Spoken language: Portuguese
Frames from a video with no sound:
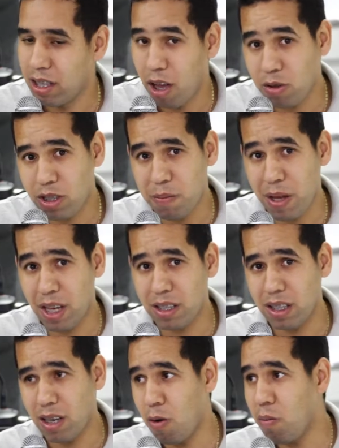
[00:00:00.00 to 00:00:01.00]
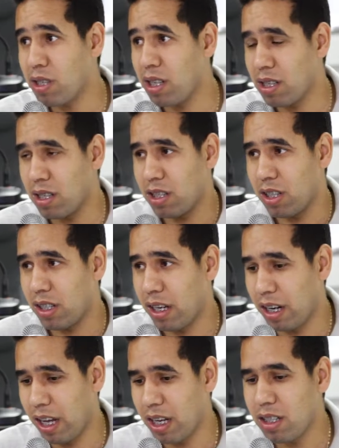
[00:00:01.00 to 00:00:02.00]
e é um GPS que não precisa de
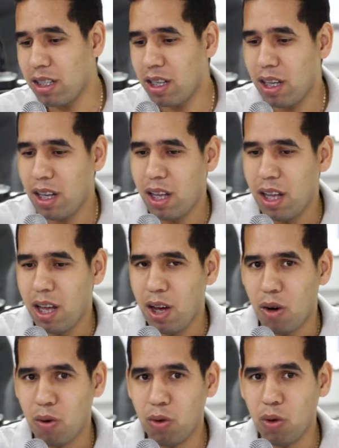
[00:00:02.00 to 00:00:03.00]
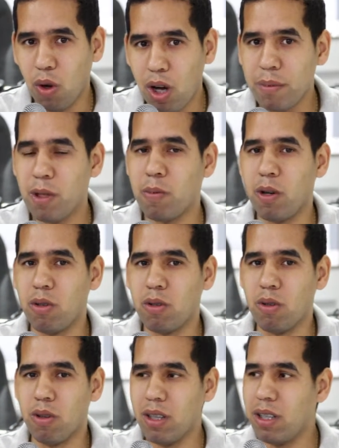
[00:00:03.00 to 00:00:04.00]
internet, o nome do
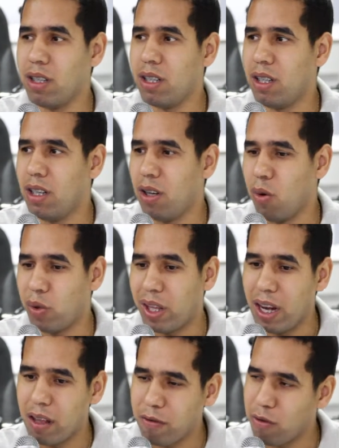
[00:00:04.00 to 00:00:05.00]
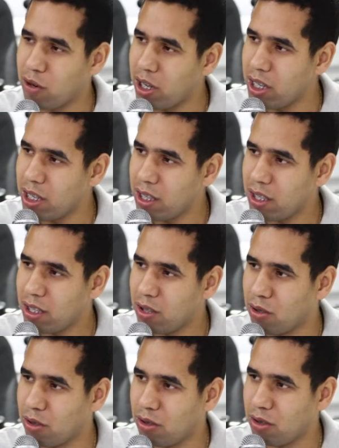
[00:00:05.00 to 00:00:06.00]
produtor, o telefone
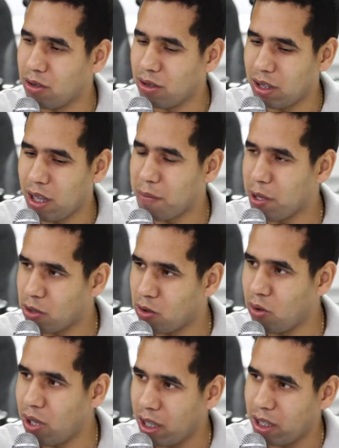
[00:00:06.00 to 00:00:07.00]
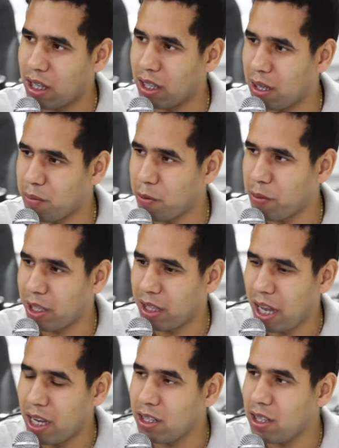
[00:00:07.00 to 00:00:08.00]
do, do, da pessoa ali, da, da,
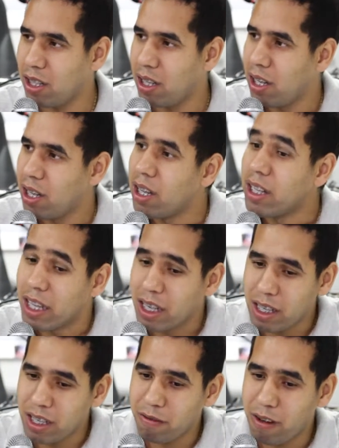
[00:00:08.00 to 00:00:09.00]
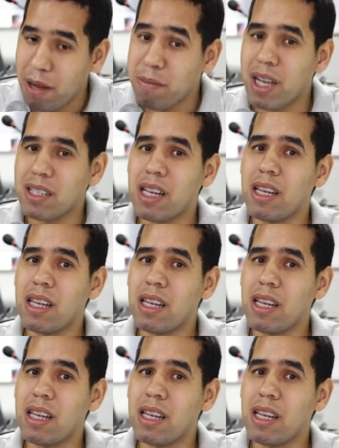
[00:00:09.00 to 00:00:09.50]
propriedade, e ele vai mais